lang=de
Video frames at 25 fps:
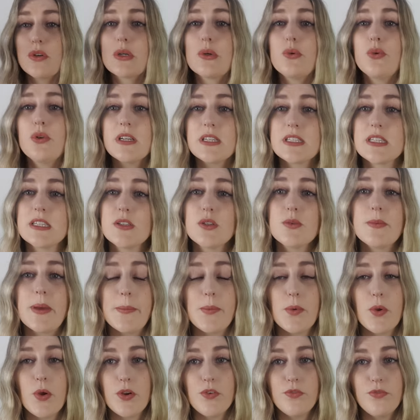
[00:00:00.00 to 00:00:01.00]
und cool, dass ihr zu meinem
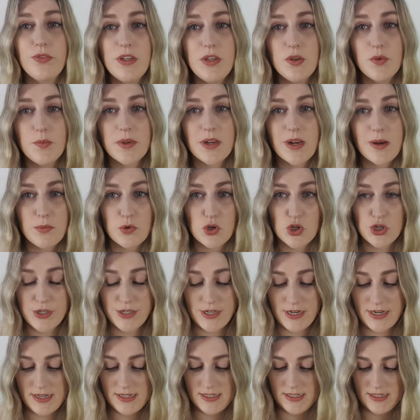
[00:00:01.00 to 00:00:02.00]
neuen Video mit am
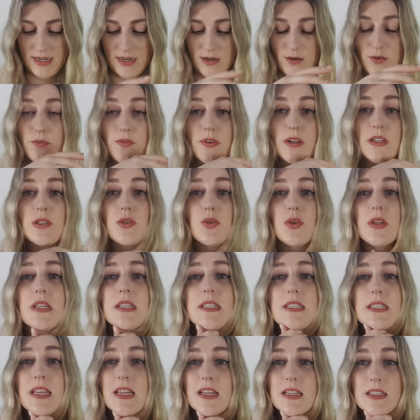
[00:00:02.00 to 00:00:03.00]
Start seid. Und falls du
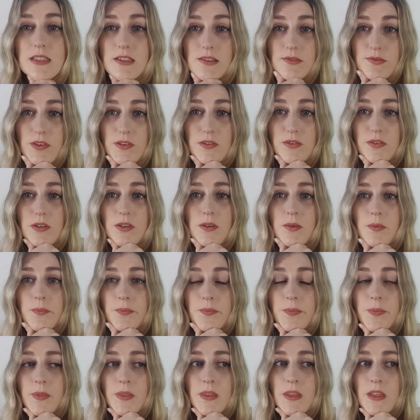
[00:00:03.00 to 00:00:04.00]
jetzt denkst, Vivi,
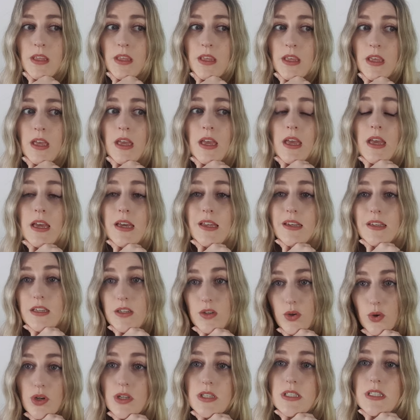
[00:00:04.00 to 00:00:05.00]
die
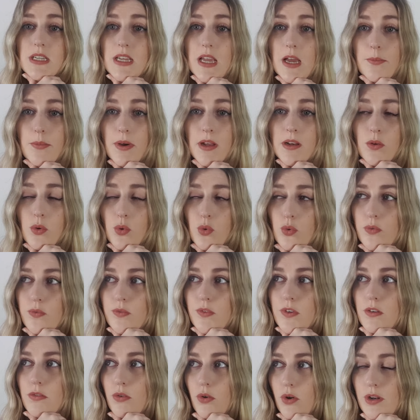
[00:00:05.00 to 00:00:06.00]
90er haben angerufen,
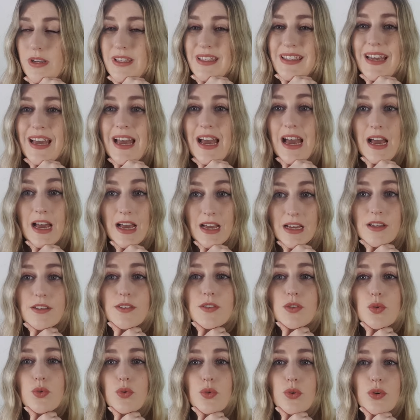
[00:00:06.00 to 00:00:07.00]
sie wollen ihre Haare
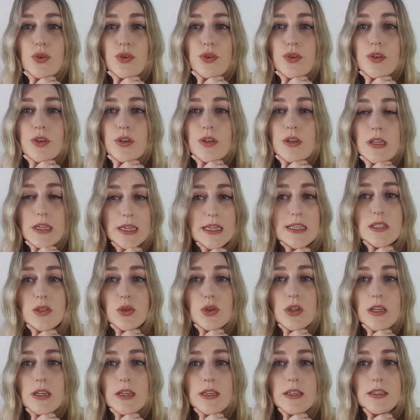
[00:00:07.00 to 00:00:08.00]
zurück. Ist
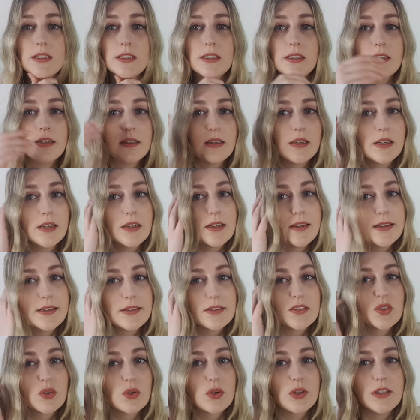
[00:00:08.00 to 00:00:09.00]
okay,
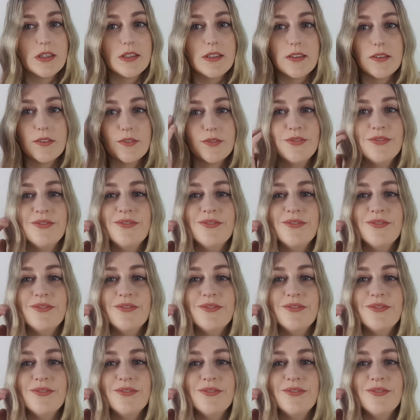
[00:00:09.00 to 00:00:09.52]
ist okay.